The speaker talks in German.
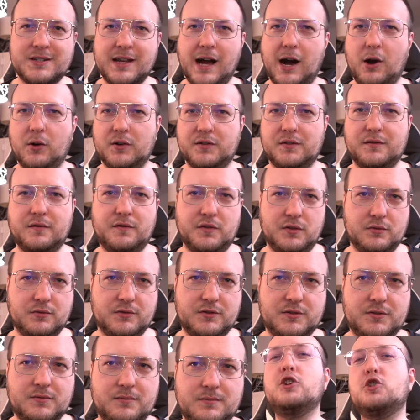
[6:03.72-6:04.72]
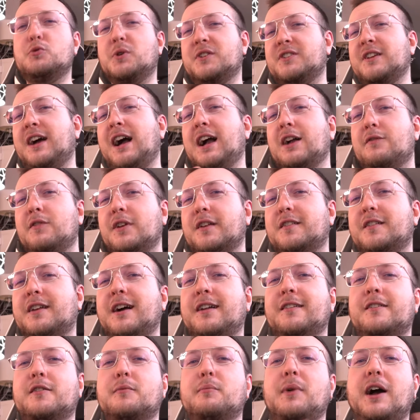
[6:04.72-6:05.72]
1000 Views. Übertragen wir das
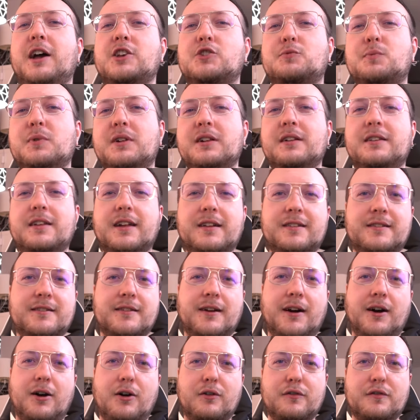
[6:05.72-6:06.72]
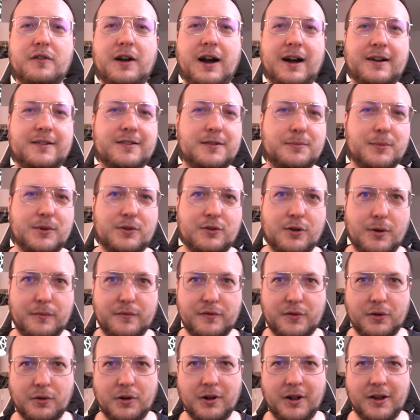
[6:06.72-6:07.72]
ganze Beispiel jetzt auf Aktien mit
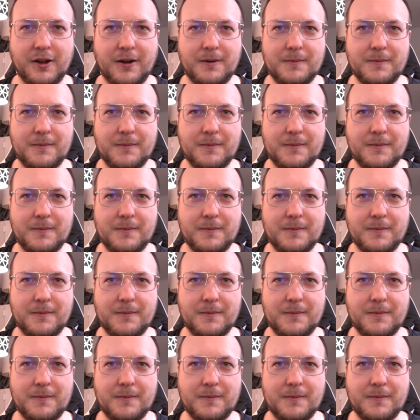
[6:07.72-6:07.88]
Kopf Kolja.